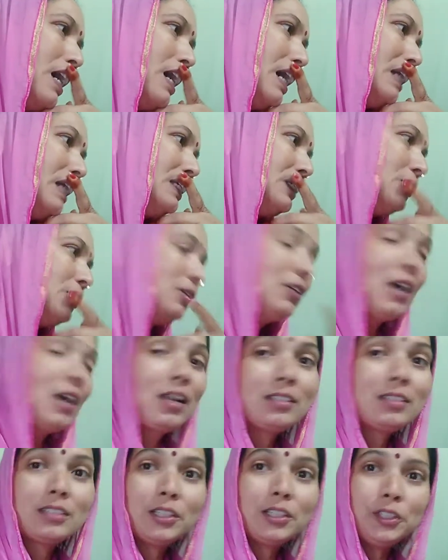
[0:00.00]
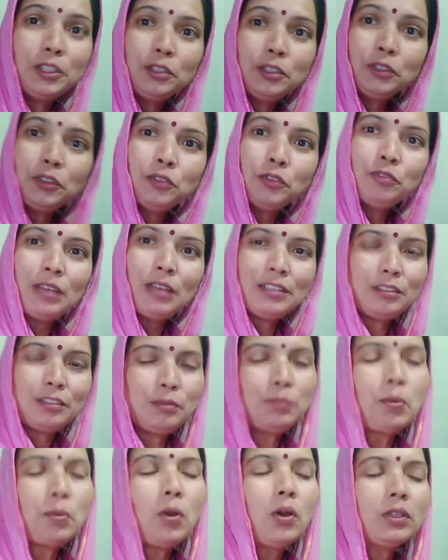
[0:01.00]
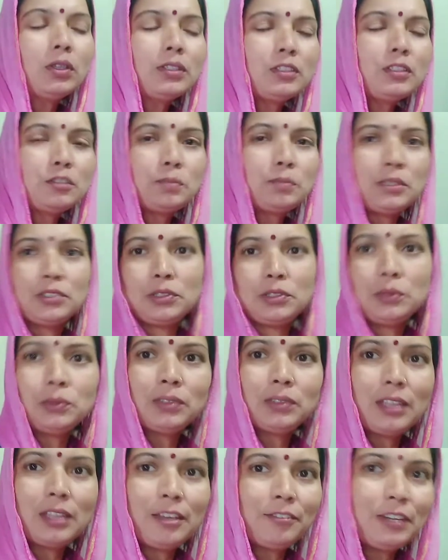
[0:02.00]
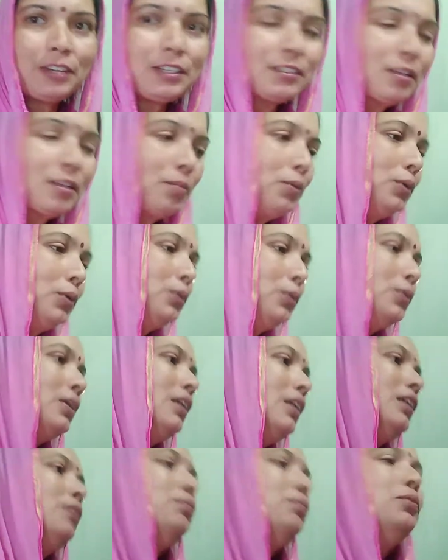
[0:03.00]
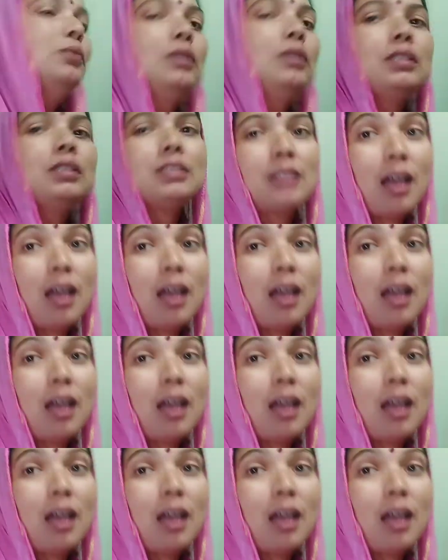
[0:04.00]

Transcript: आज का और आज का दिन वैसे भी बहुत स्पेशल होता है फ्रेंड्स हम लोगों के लिए पूरे